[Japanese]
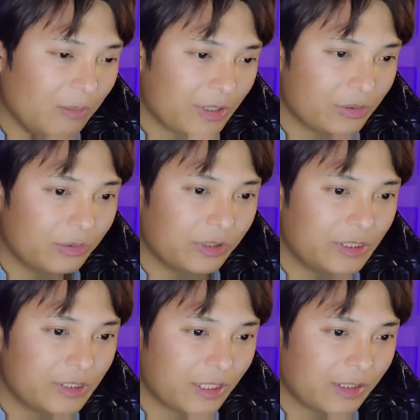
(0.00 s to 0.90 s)
まあ、送
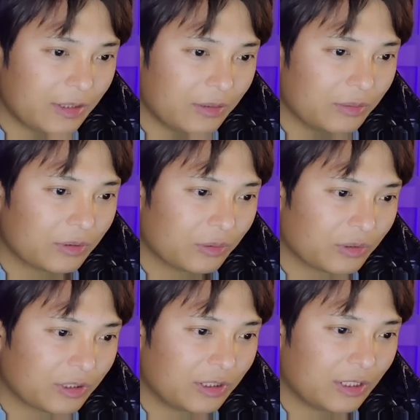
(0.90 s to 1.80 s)
金されてるような動
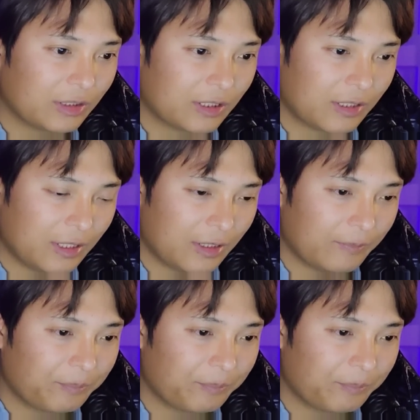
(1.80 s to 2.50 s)
きになってて